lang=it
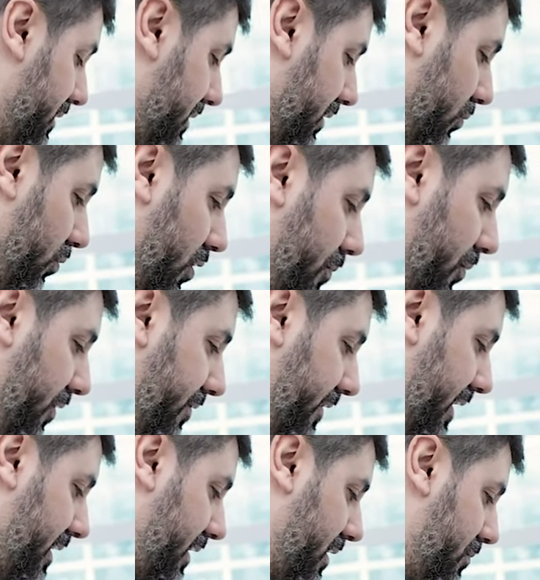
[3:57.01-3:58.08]
Se tu lo puoi
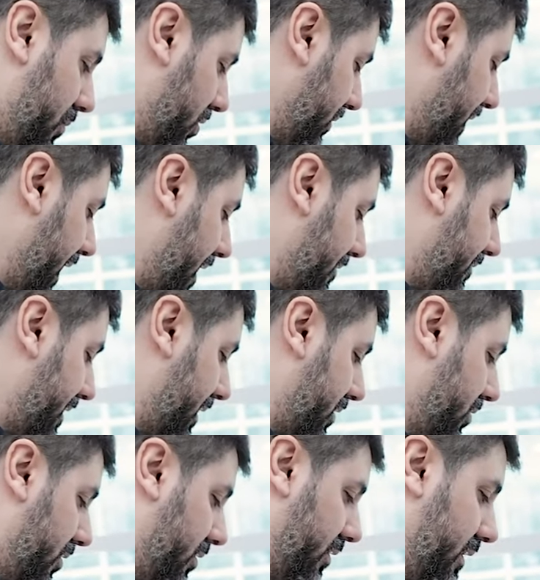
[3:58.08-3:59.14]
fare in Moldavia
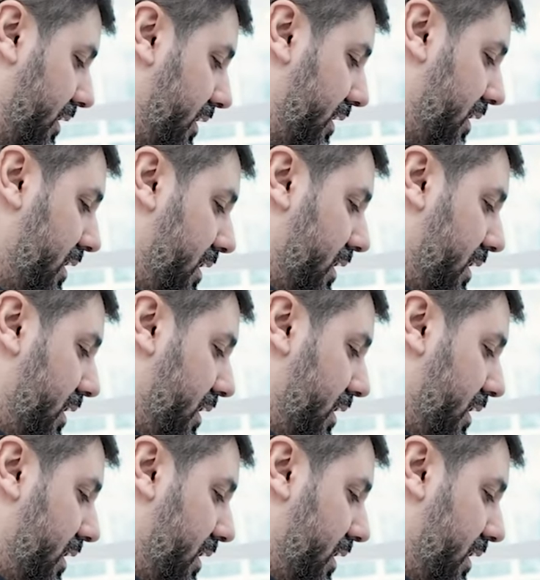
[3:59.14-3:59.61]
con eh,